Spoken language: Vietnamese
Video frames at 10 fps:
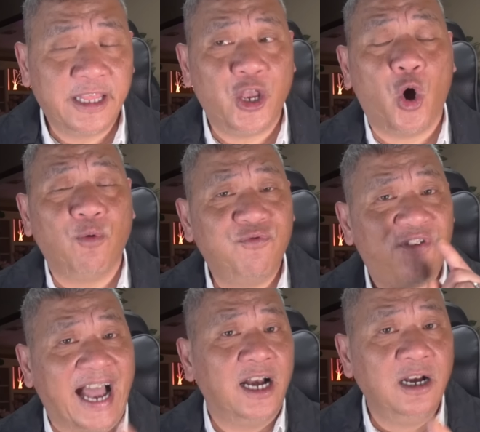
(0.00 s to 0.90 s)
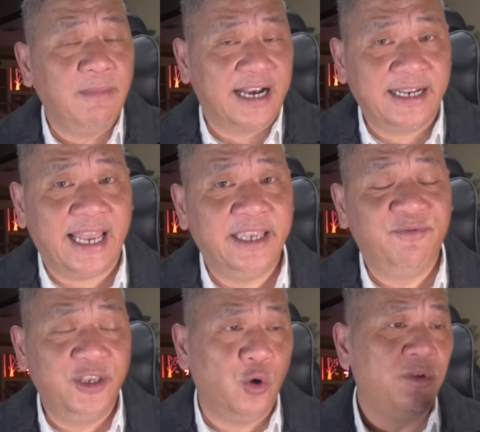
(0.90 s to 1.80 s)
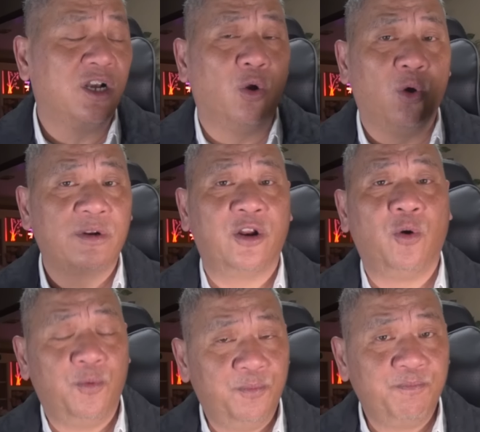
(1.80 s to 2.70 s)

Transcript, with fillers: thì họ phản ứng bằng cách này ví dụ như Colorado